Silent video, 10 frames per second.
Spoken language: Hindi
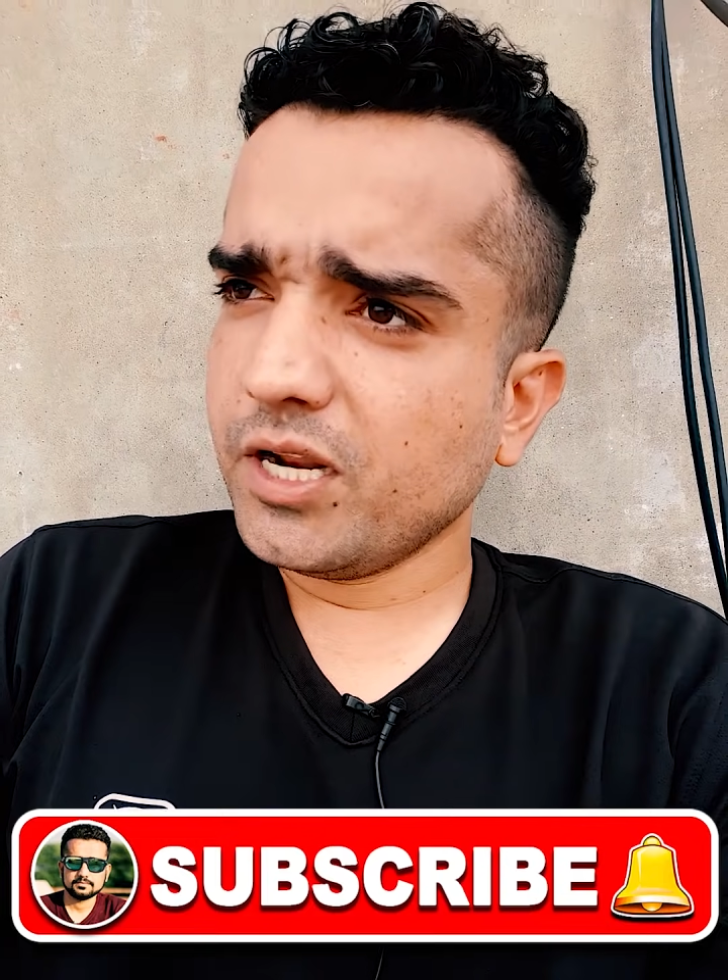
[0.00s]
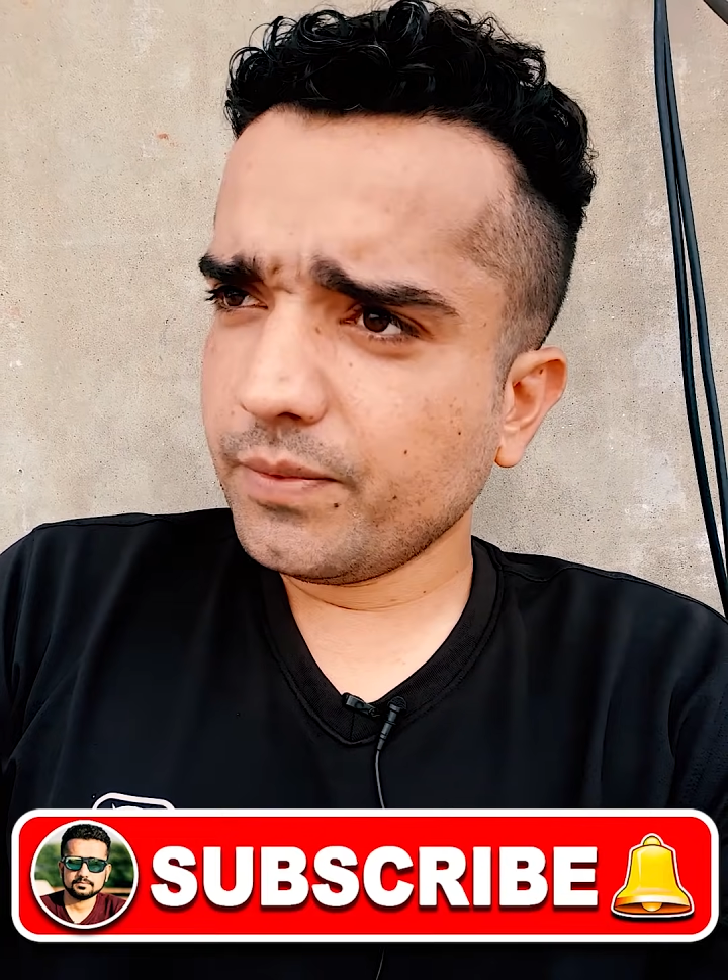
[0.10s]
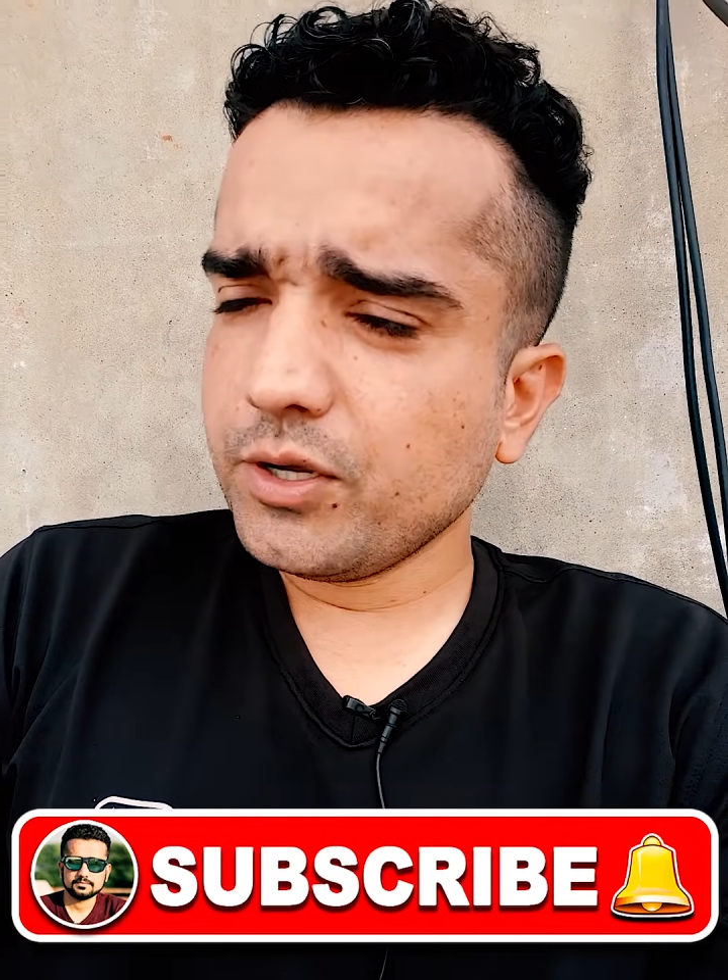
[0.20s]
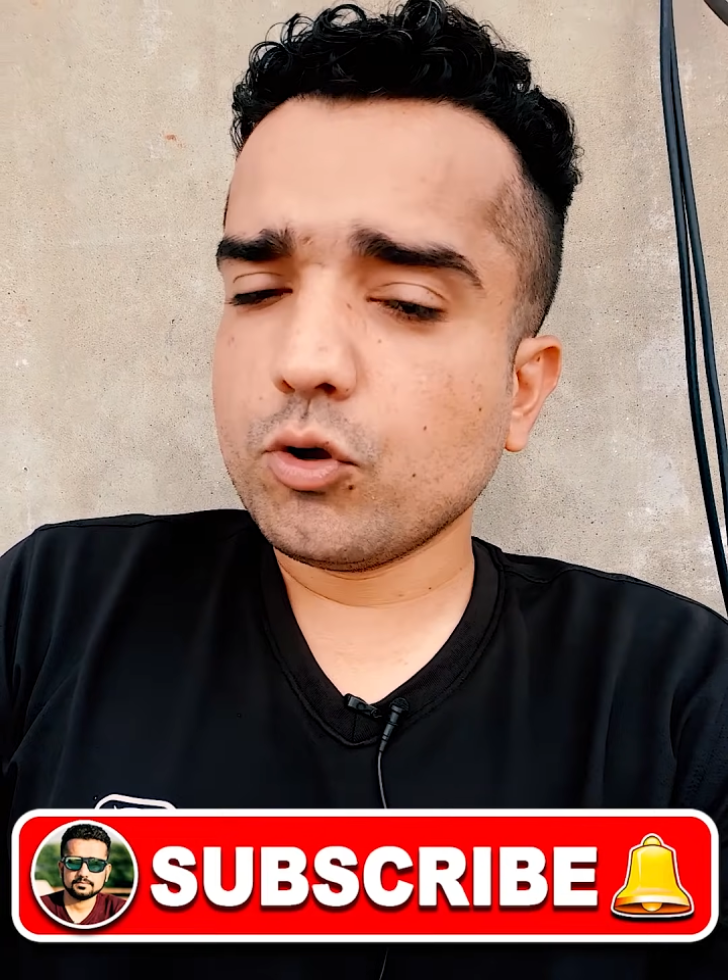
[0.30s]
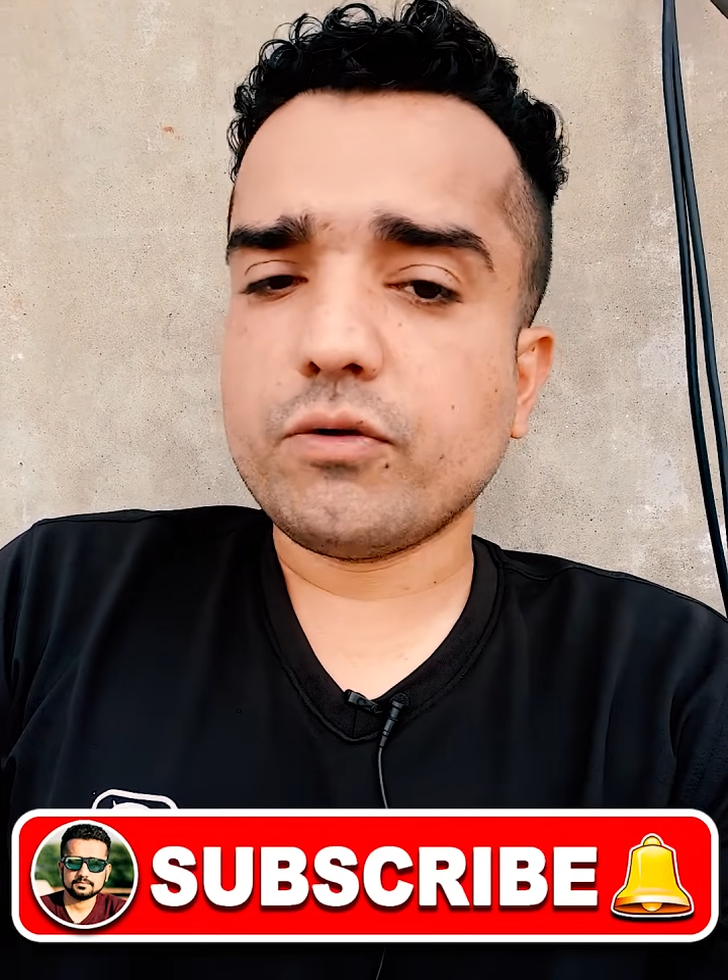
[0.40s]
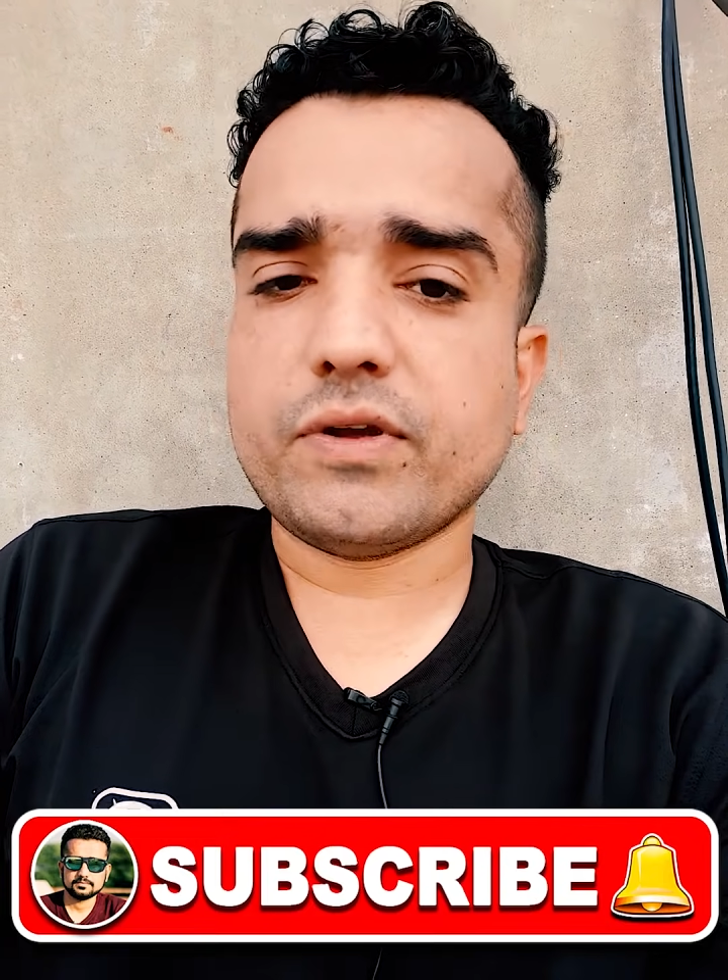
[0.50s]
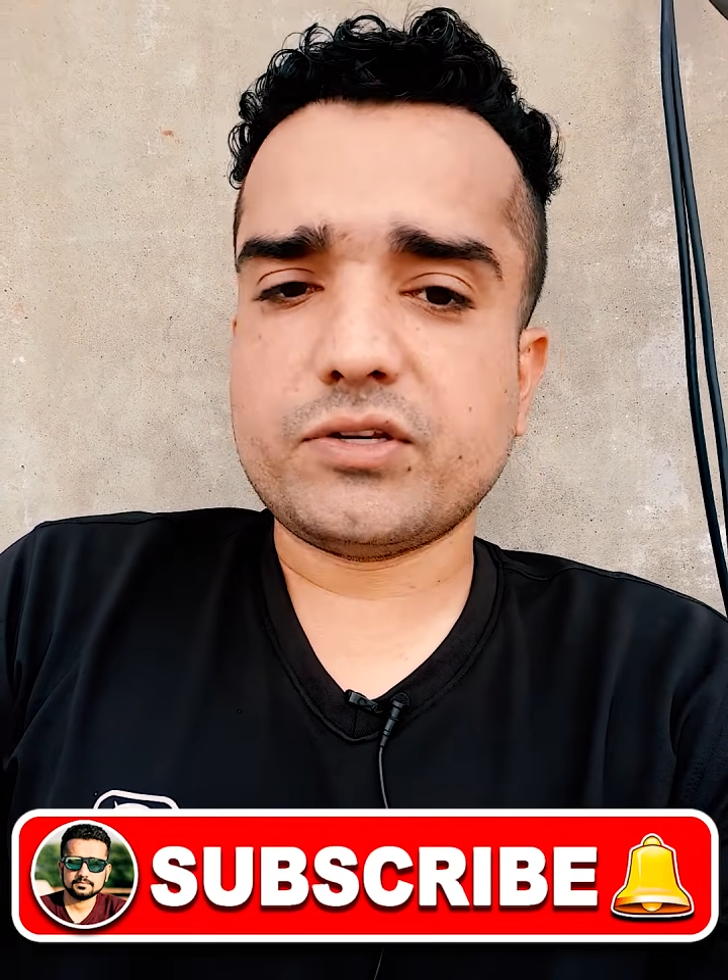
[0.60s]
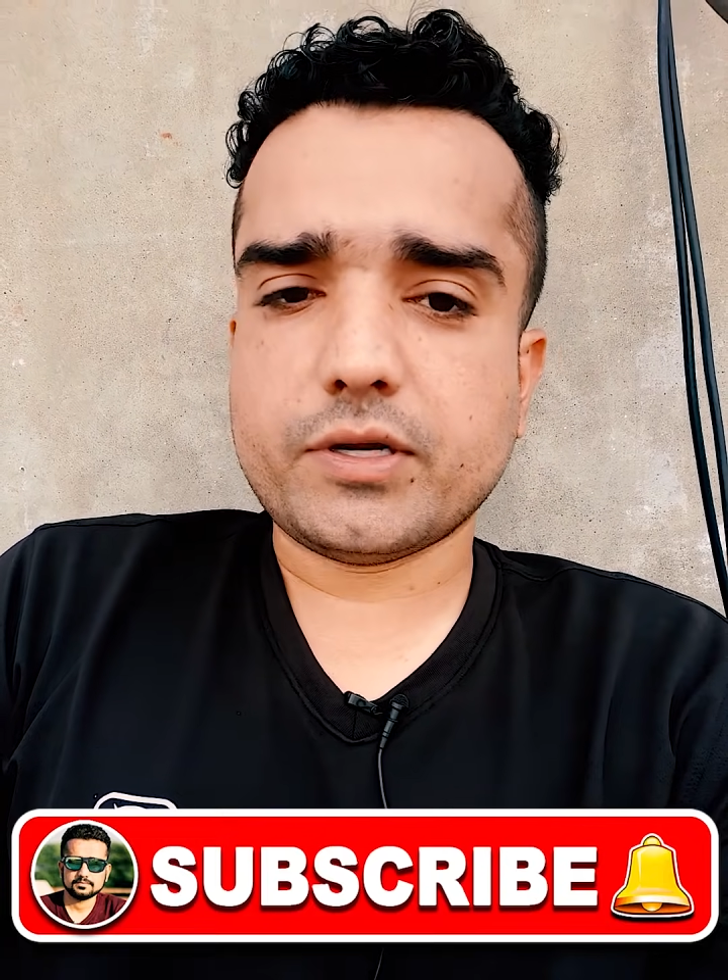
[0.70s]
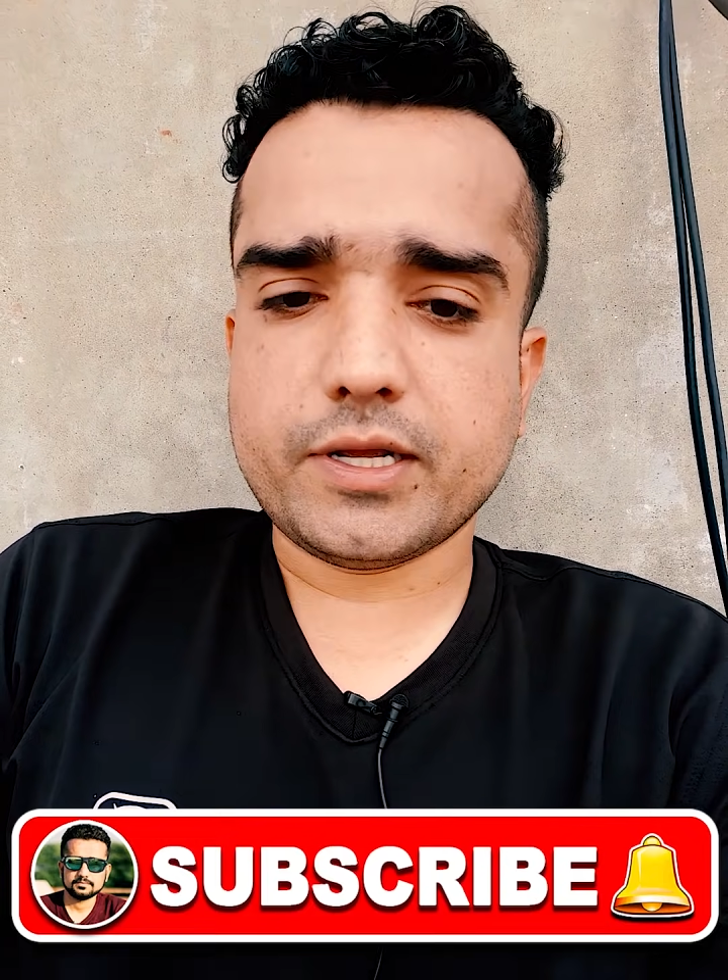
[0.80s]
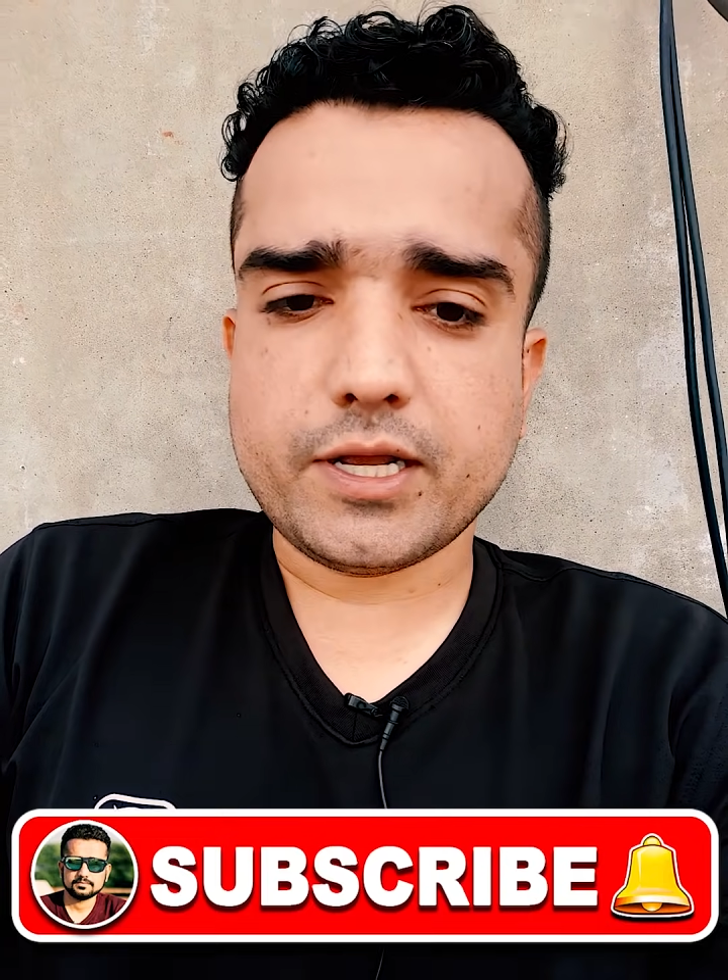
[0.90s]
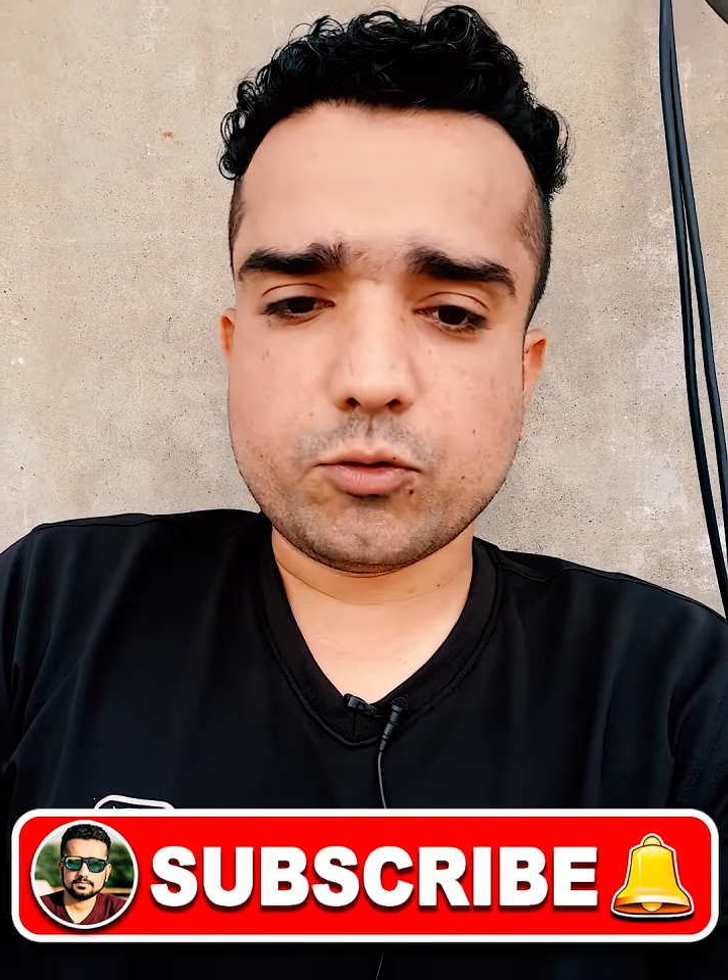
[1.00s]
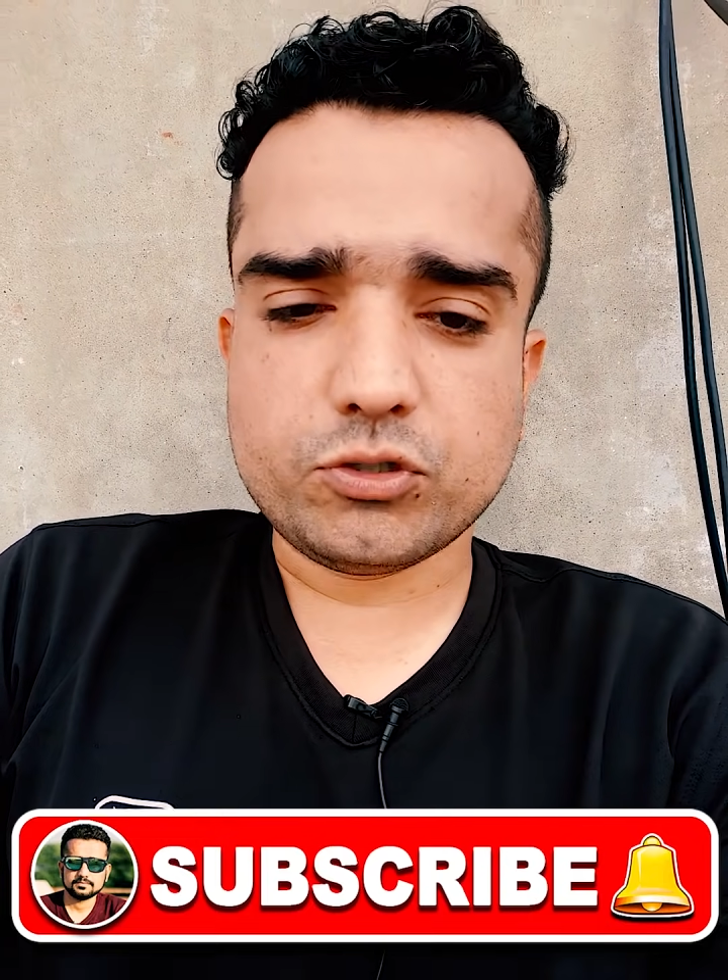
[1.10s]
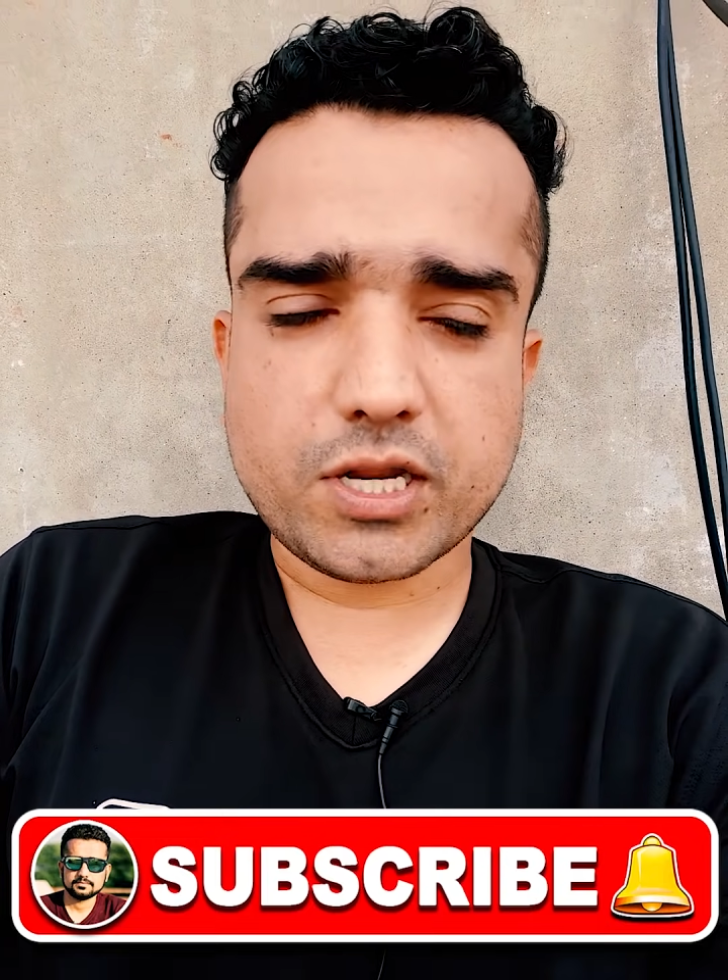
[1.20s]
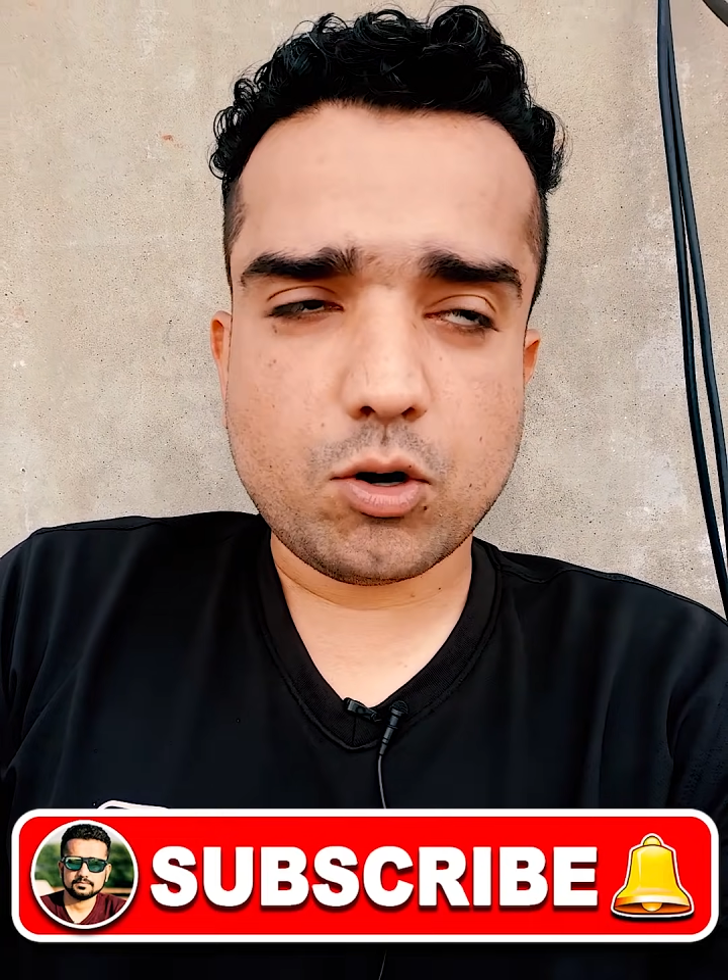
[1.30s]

फिर भी कोई क्वेश्चन है कुछ